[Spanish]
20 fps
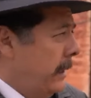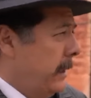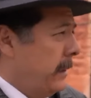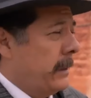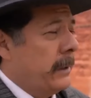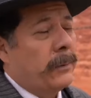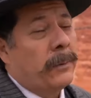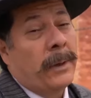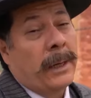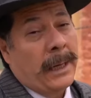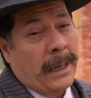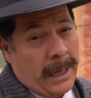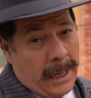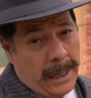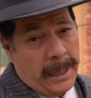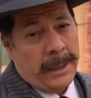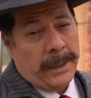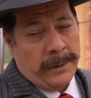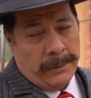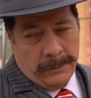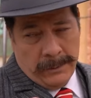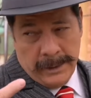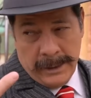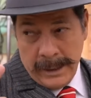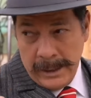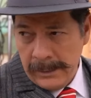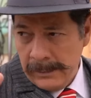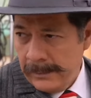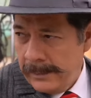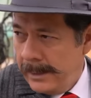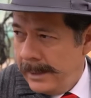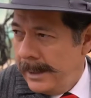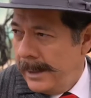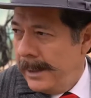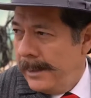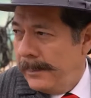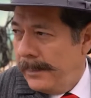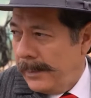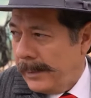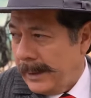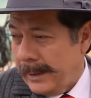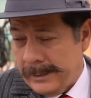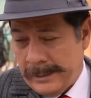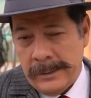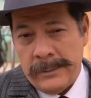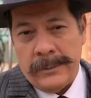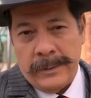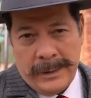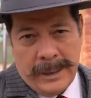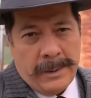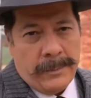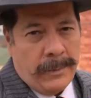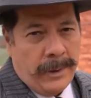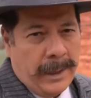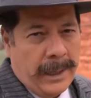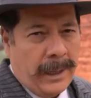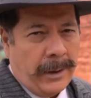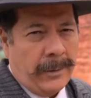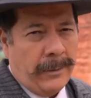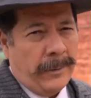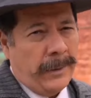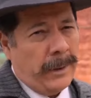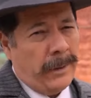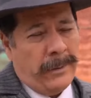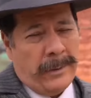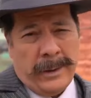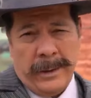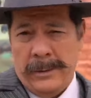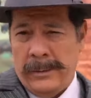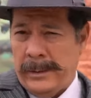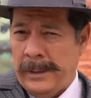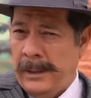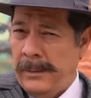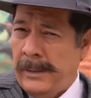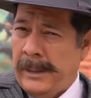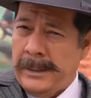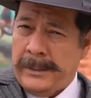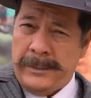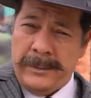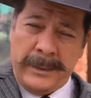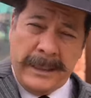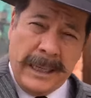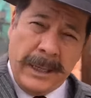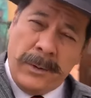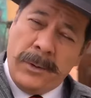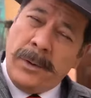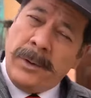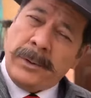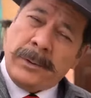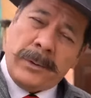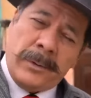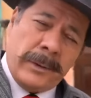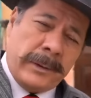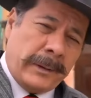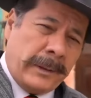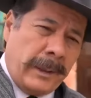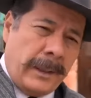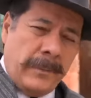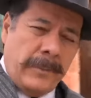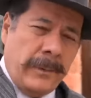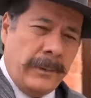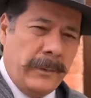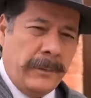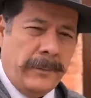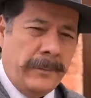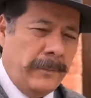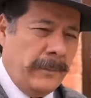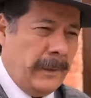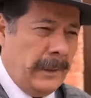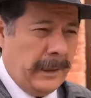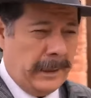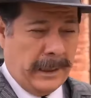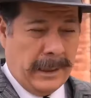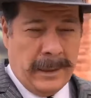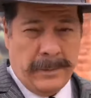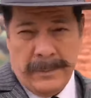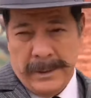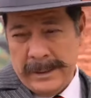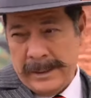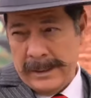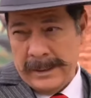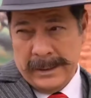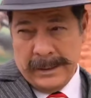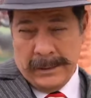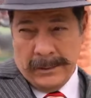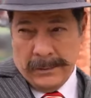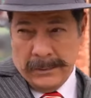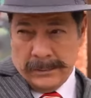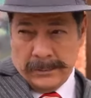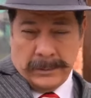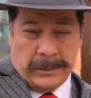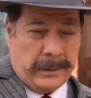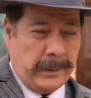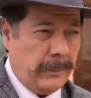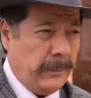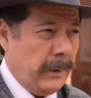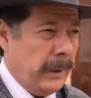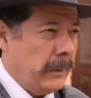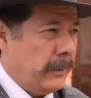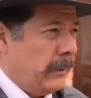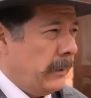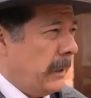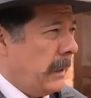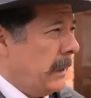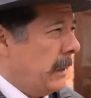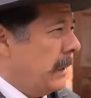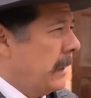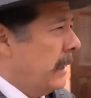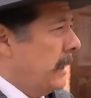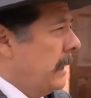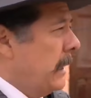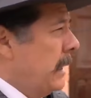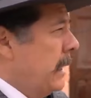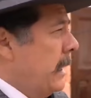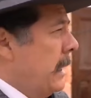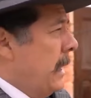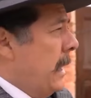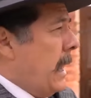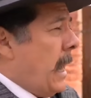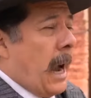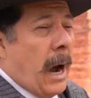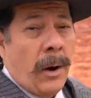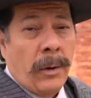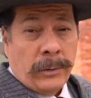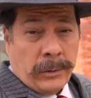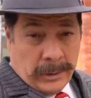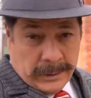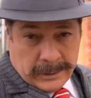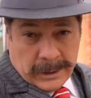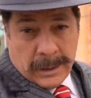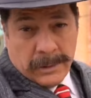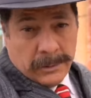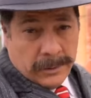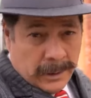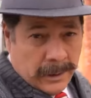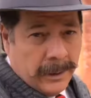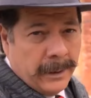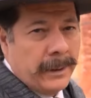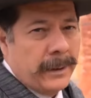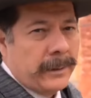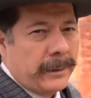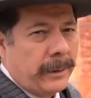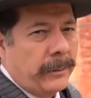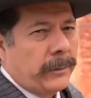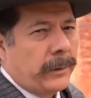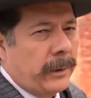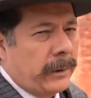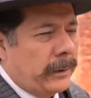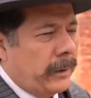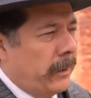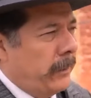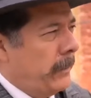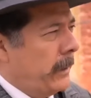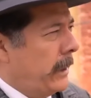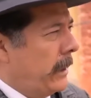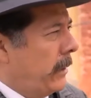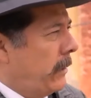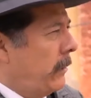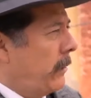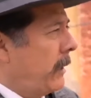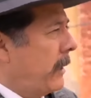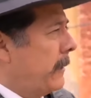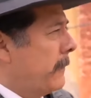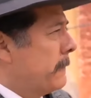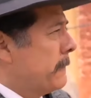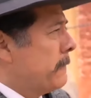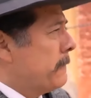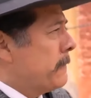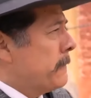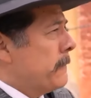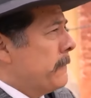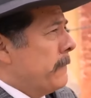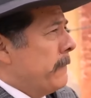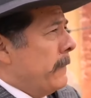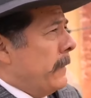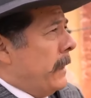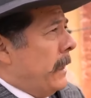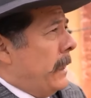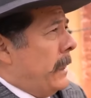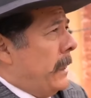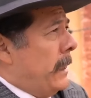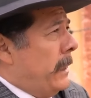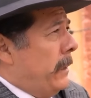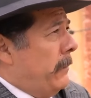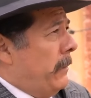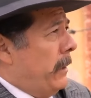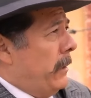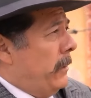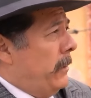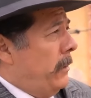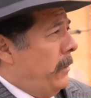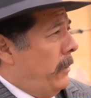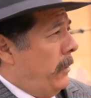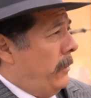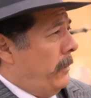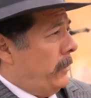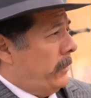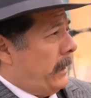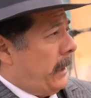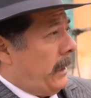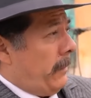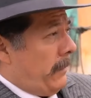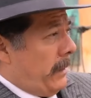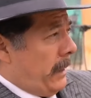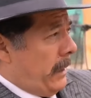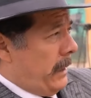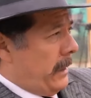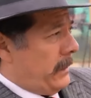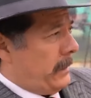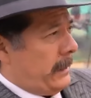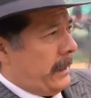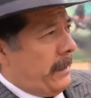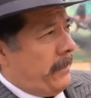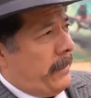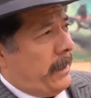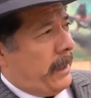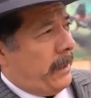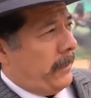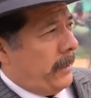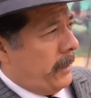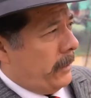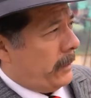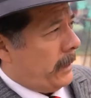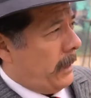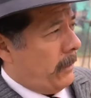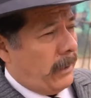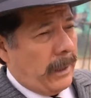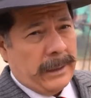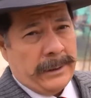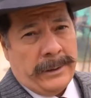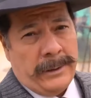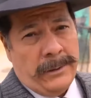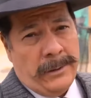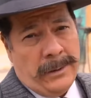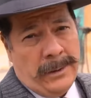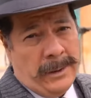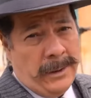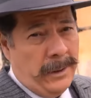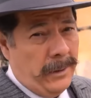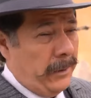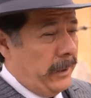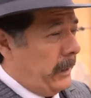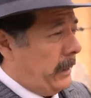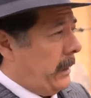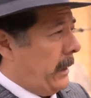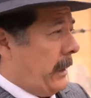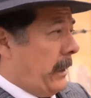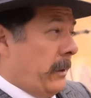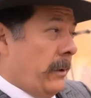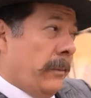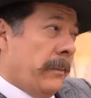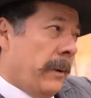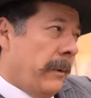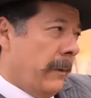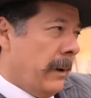Ha sido un día y un lío, porque ha sido un día muy largo. Vengo de otra locación, del otro extremo, literalmente del otro extremo de la ciudad, a otro estado. Estamos en el Estado de México ahora. Y bueno, hoy vamos a grabar en esta maravillosa locación. Ahorita que yo me